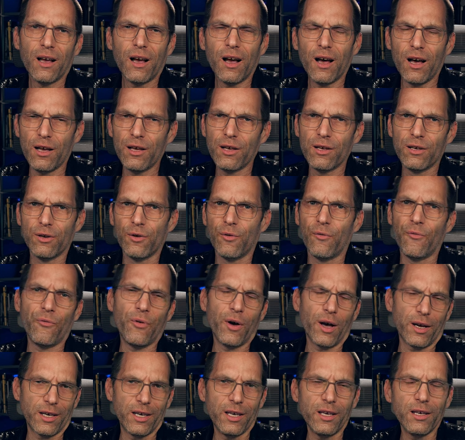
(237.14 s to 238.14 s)
ach, so
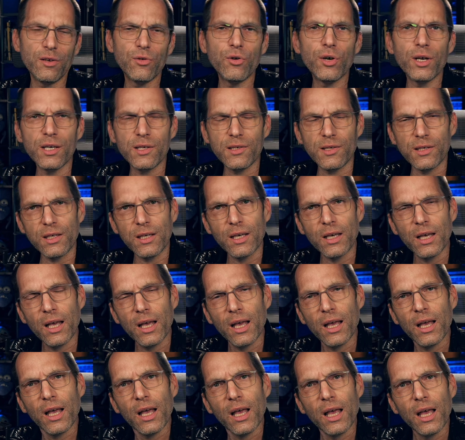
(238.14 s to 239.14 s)
fucking crazy.
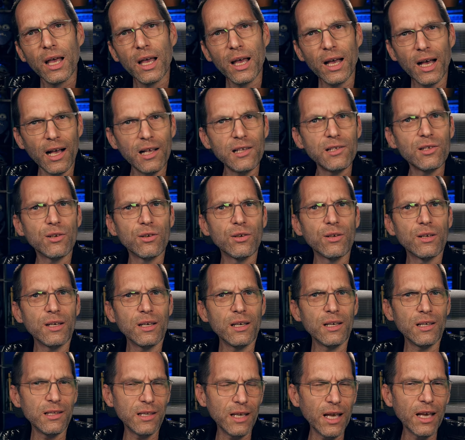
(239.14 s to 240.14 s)
Also
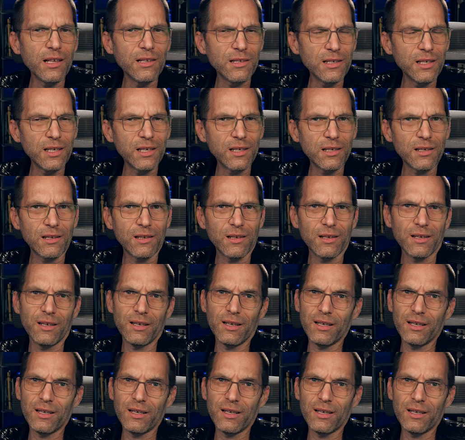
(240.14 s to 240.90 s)
in der Hinsicht,